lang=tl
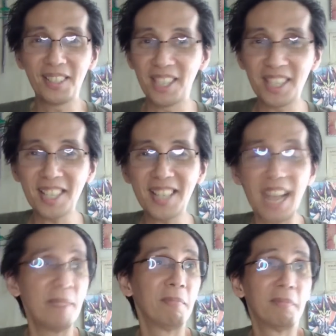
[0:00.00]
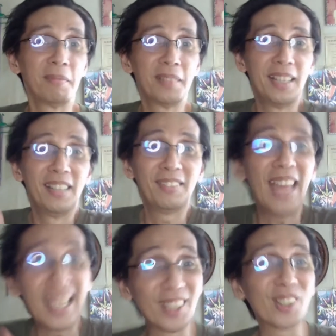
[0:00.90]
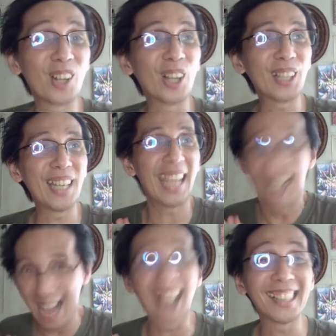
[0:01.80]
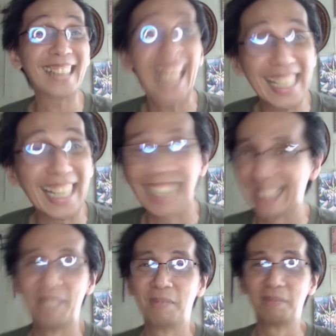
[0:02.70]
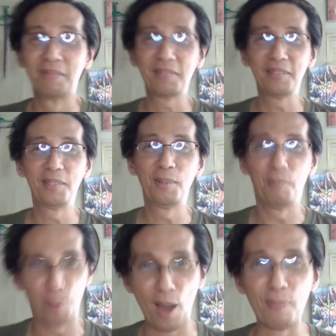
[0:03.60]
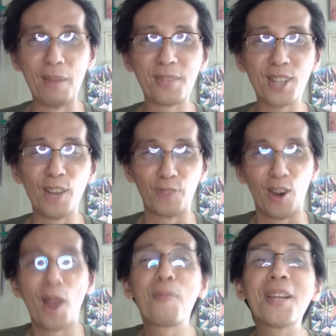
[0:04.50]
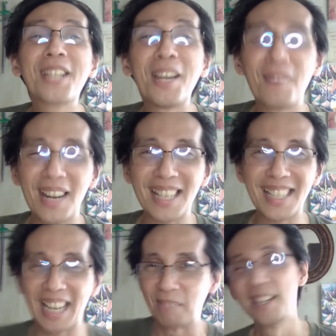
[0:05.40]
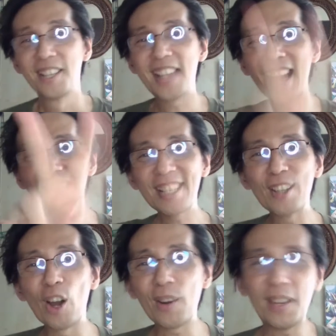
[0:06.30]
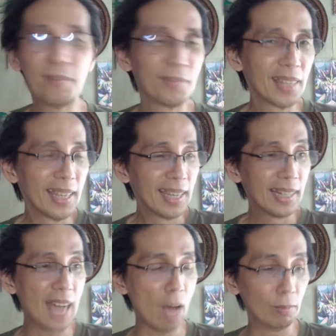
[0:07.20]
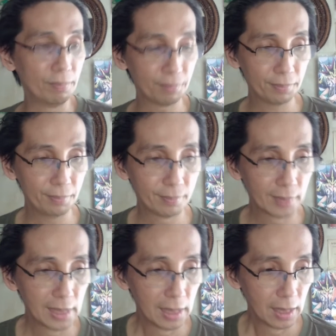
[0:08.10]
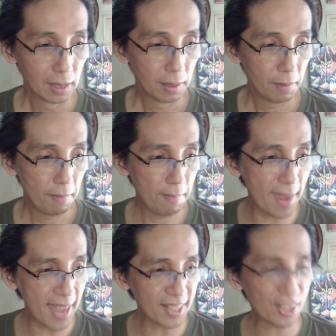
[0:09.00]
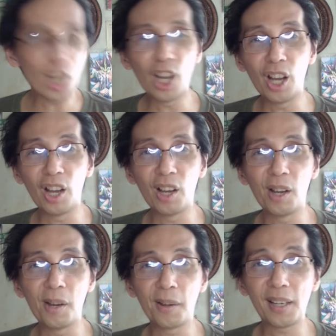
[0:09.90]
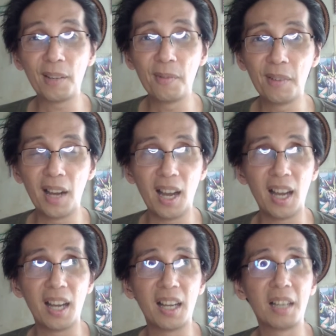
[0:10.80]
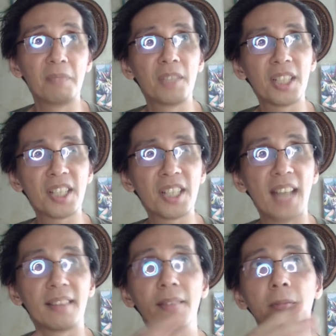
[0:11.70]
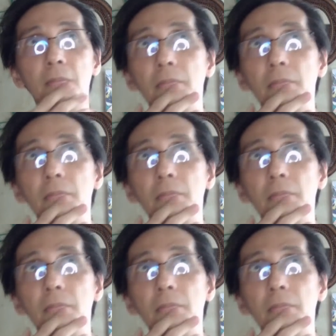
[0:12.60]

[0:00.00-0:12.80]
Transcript: She just said, Thank you, Kotane! I'll take it! Problem solved for RPG Real Estate. Second story. Now, medyo, um, this is not